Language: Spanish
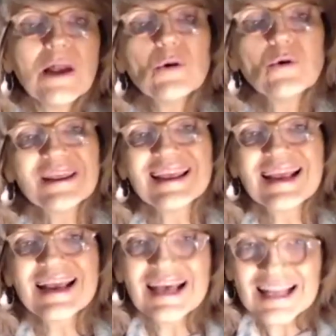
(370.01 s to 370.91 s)
algo que
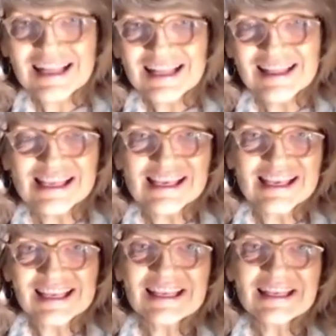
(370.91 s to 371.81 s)
dejar de
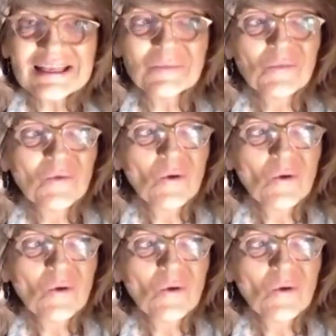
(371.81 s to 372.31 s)
ingerir